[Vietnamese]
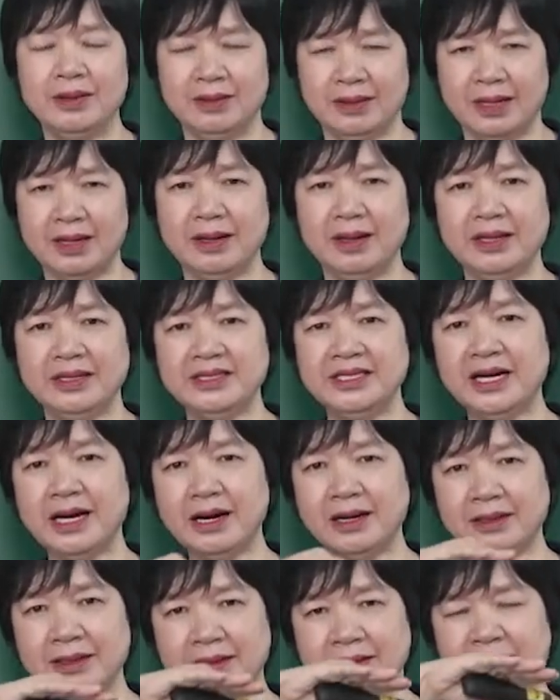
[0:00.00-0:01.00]
à,
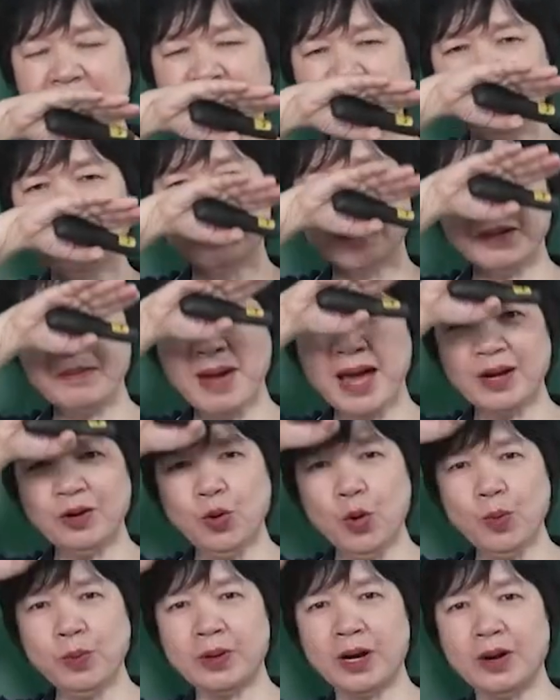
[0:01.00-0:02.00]
Trời như cái bát
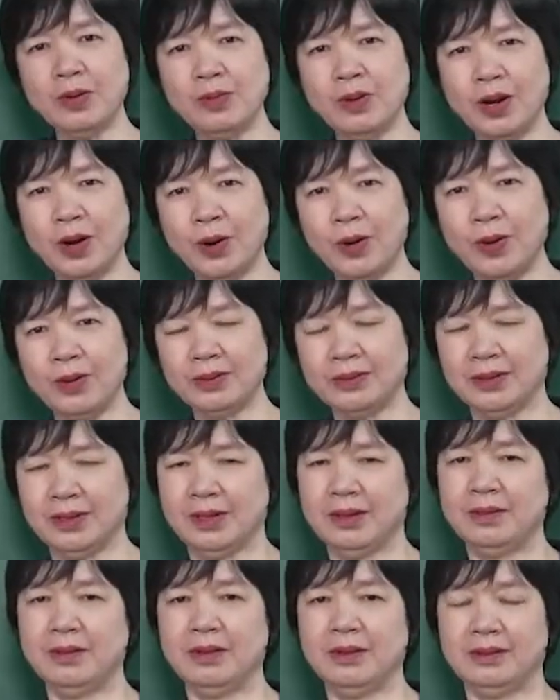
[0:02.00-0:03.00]
úp khổng lồ,
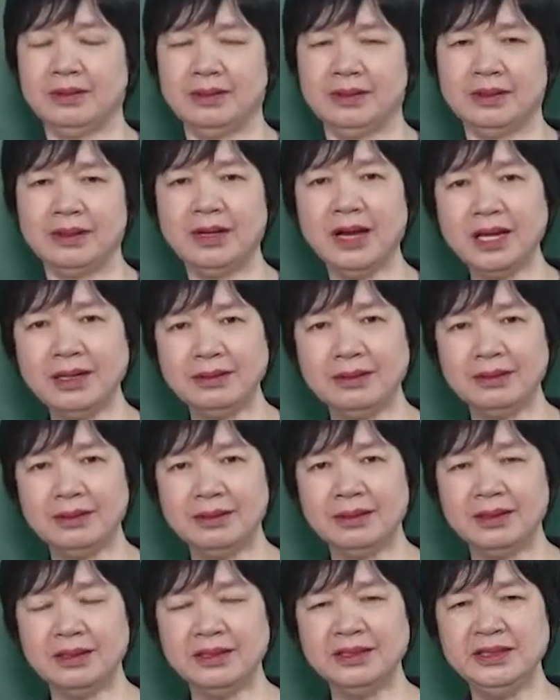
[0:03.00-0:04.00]
đất
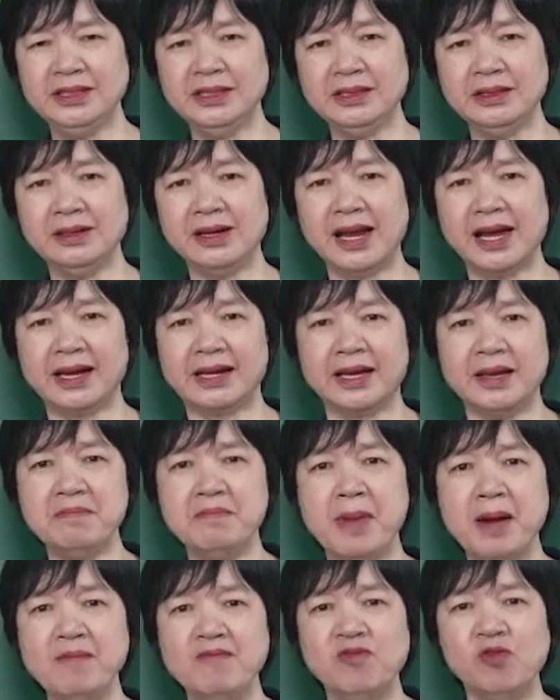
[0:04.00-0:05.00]
như là cái
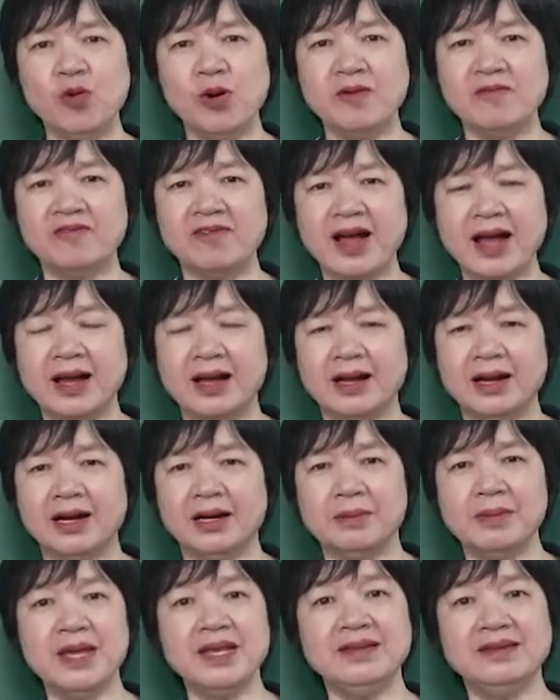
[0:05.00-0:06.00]
mâm vuông phẳng
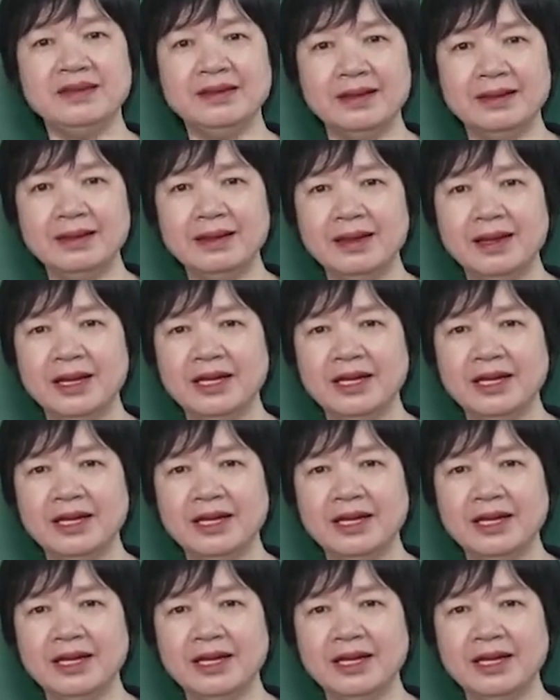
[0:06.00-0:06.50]
ở bên dưới.